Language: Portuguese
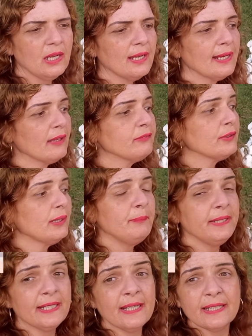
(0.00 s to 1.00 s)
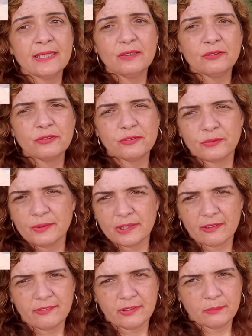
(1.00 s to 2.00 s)
Casou com a Miriam Rios num
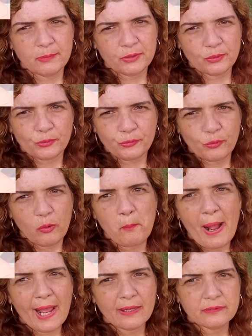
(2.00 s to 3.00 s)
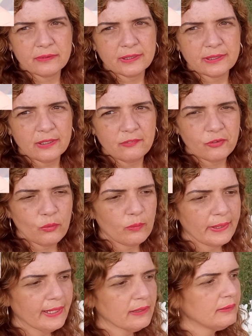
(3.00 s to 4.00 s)
relacionamento conturbado que teve com
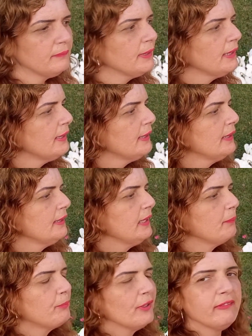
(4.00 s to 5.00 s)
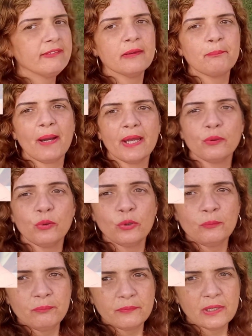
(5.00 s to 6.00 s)
ela. Depois se
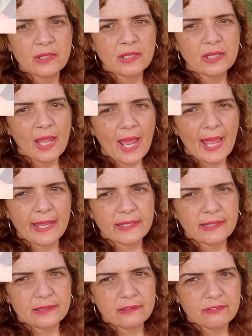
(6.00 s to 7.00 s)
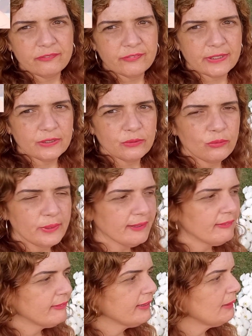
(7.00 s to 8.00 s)
separou. Aí ele veio
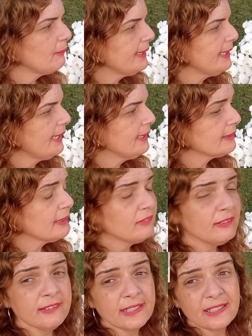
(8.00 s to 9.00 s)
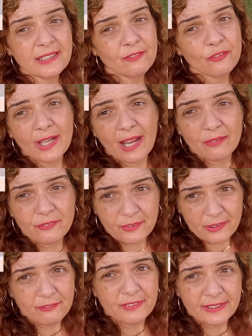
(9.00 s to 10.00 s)
conhecer a Maria Rita. Dizem que ele teve um caso
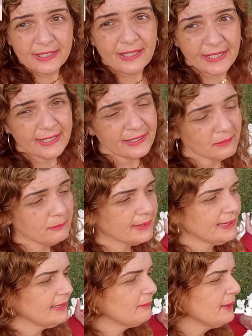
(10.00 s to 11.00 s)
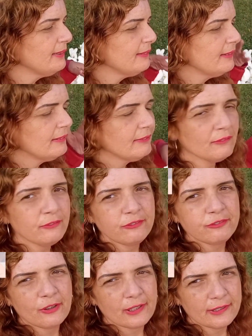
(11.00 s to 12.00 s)
com a Vanderleia também, né? Mas aí são
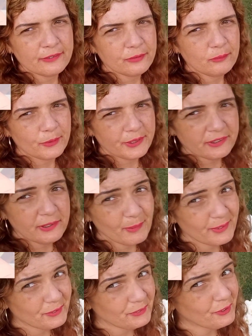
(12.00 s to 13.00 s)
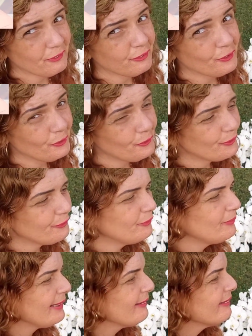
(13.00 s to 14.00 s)
fofocas, rumores, né? Mas onde há fogo, há
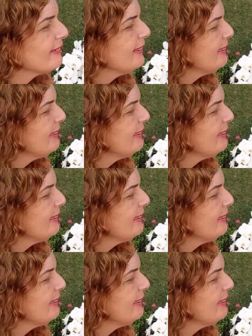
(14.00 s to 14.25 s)
fumaça.